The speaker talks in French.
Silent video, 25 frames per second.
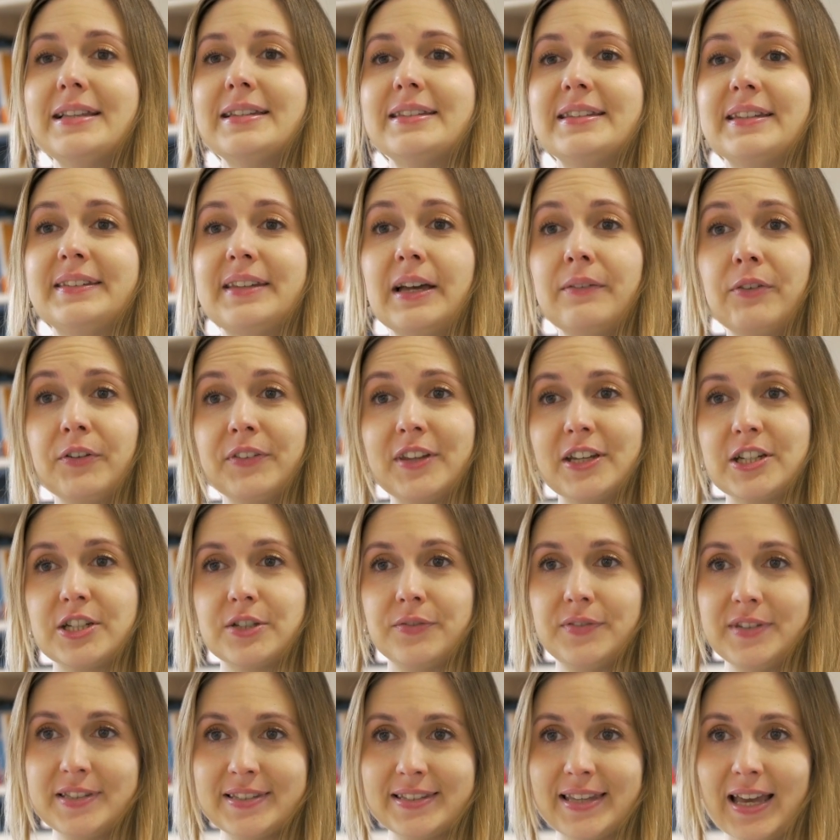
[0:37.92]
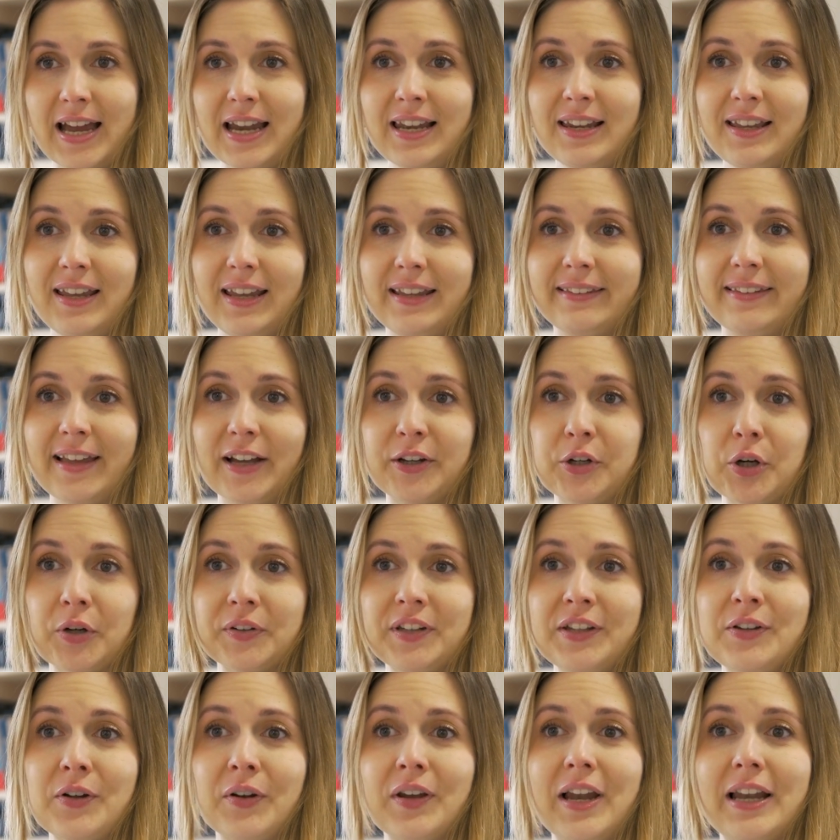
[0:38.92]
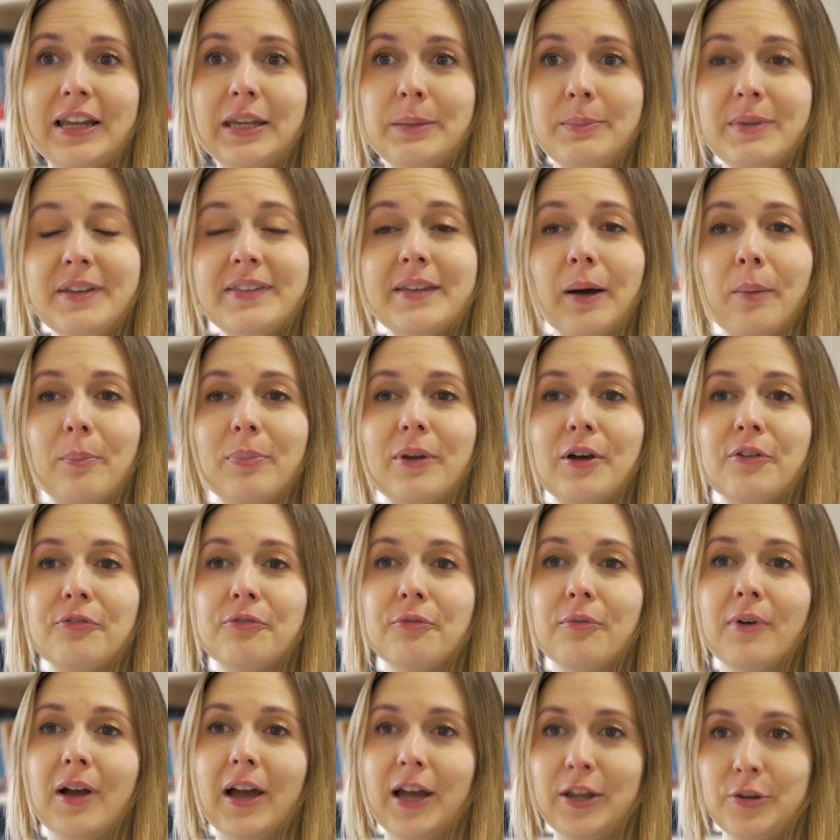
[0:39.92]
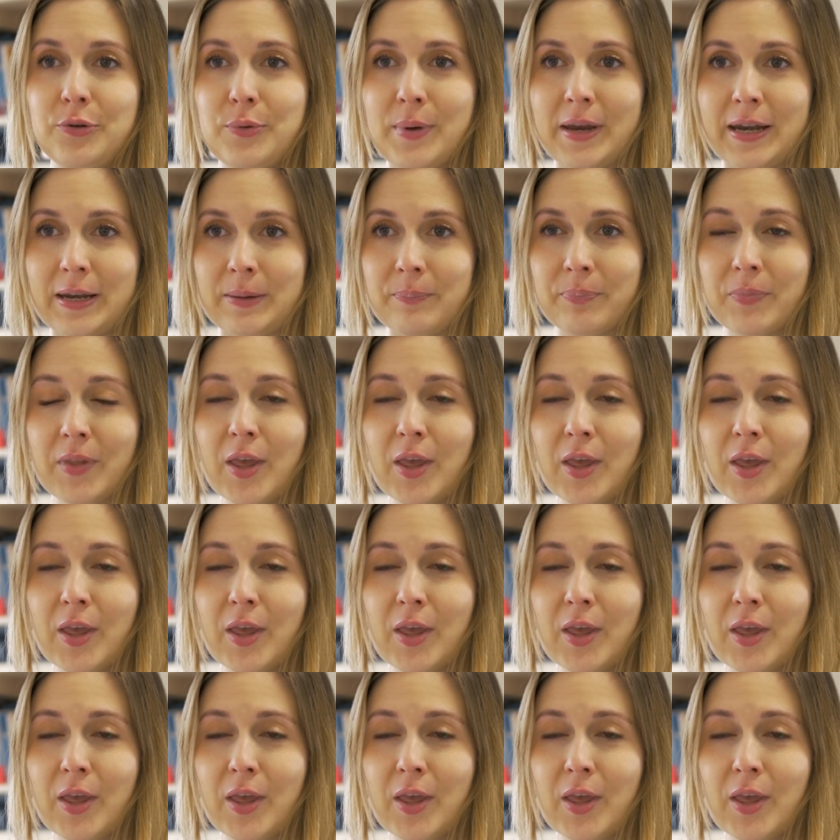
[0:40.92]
Cet avantage fiscal est accordé dans la limite d'un plafond annuel.